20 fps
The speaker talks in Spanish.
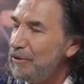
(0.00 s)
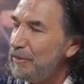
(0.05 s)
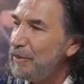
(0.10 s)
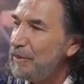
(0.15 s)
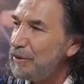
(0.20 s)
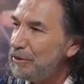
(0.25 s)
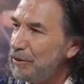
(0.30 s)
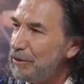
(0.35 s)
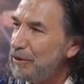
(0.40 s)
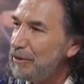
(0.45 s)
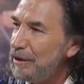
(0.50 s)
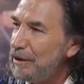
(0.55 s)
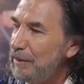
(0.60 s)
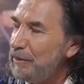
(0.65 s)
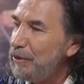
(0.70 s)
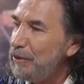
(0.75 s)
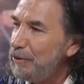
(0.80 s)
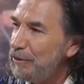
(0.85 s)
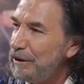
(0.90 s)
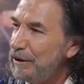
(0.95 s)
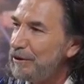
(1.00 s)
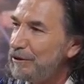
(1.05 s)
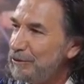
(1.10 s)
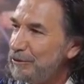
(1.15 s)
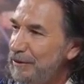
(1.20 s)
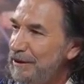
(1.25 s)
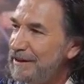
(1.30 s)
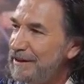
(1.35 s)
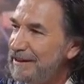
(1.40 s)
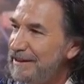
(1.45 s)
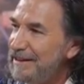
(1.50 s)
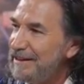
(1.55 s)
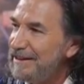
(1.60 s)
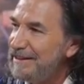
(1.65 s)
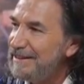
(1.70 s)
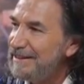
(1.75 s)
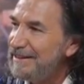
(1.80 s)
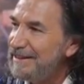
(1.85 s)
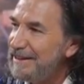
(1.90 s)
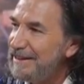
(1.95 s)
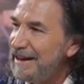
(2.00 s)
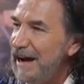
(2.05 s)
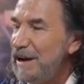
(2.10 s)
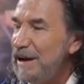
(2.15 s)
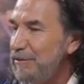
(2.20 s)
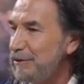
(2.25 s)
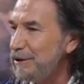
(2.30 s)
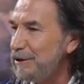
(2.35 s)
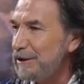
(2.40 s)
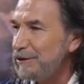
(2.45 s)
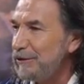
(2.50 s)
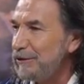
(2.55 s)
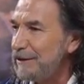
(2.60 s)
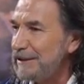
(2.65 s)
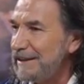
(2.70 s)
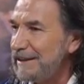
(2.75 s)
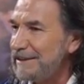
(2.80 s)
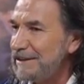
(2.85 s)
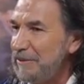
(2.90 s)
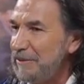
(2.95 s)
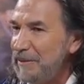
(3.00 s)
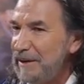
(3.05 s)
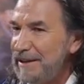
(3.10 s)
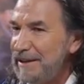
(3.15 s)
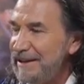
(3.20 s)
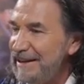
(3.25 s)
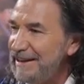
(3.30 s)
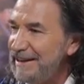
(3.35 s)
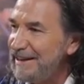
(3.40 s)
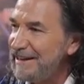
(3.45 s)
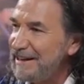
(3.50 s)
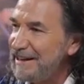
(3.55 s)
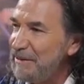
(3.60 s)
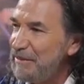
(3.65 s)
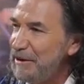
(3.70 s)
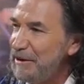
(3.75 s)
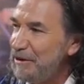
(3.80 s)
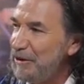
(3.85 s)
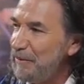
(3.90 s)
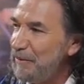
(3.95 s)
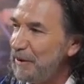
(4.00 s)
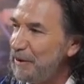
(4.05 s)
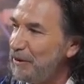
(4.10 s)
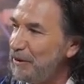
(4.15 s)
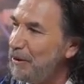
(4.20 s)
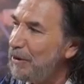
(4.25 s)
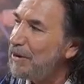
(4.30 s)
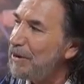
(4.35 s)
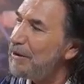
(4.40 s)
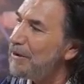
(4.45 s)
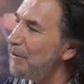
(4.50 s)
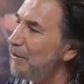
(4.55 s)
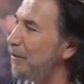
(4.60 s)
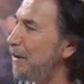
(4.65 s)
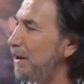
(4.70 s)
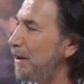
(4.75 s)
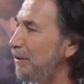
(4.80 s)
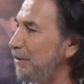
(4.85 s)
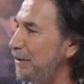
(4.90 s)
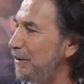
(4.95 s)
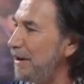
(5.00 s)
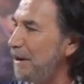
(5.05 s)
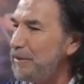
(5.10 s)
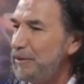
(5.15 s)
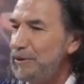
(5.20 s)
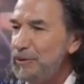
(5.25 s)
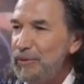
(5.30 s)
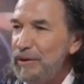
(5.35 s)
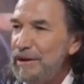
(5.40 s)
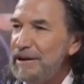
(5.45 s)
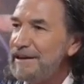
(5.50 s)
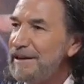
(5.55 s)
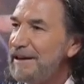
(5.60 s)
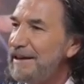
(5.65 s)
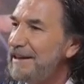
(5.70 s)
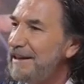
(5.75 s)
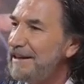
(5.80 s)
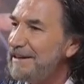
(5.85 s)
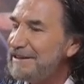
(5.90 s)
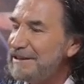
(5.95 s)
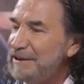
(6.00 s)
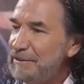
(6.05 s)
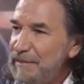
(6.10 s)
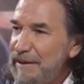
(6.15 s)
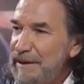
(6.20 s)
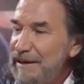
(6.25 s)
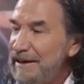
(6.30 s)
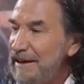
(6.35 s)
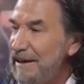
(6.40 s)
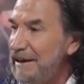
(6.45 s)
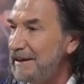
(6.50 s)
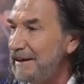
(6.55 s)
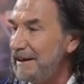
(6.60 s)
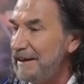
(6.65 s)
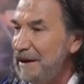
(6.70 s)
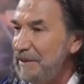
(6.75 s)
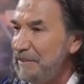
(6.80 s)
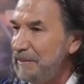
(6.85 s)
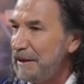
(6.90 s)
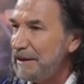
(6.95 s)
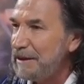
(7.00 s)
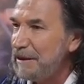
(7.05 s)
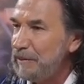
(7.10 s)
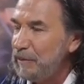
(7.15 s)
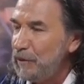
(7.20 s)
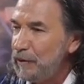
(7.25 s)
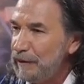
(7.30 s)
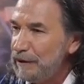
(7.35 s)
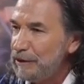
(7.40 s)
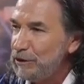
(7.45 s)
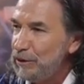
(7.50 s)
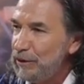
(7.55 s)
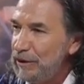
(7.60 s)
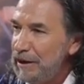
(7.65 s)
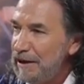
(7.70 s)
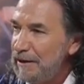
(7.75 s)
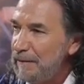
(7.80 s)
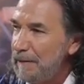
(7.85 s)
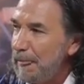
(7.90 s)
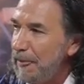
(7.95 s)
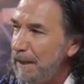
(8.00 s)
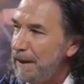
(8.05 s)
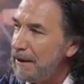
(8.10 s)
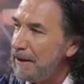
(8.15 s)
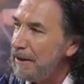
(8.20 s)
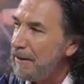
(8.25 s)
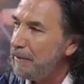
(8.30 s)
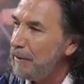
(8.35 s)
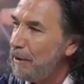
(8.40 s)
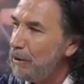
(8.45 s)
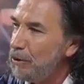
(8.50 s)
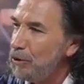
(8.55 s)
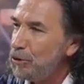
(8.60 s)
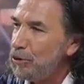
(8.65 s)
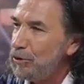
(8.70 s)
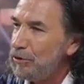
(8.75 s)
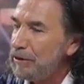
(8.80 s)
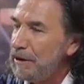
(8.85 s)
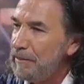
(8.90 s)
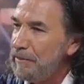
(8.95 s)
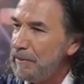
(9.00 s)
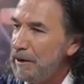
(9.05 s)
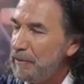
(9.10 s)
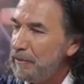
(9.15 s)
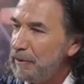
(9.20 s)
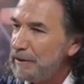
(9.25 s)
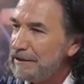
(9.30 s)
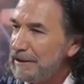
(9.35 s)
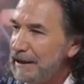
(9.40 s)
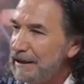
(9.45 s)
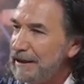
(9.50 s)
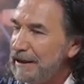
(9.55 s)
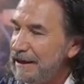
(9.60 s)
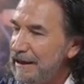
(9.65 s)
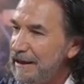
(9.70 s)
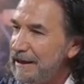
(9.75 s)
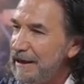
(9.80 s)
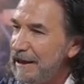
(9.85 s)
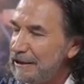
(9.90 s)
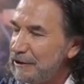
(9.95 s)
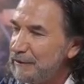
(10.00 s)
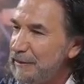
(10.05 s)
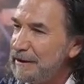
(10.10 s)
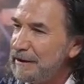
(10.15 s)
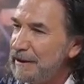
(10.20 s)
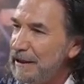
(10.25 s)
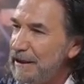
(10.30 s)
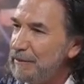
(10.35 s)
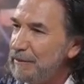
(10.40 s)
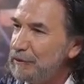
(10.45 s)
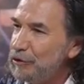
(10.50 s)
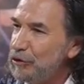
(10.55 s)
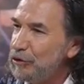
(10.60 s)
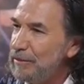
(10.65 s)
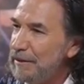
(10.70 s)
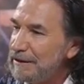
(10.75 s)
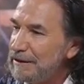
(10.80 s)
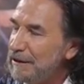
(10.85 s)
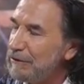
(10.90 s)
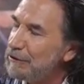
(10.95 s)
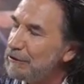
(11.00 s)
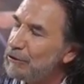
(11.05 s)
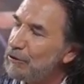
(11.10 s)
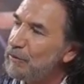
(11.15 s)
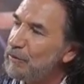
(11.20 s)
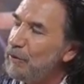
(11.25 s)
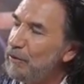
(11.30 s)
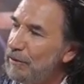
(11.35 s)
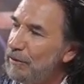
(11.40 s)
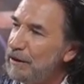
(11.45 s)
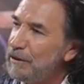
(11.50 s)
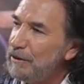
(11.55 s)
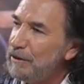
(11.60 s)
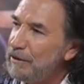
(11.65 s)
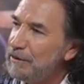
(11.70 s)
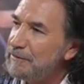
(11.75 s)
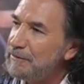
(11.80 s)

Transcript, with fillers: por todo el apoyo que nos brindan. Hay muchas cosas que se aprenden en el camino, pero bueno, la puntualidad, la disciplina en, en la parte profesional, pero el otro también pues a querer, a respetar mucho más a nuestro público.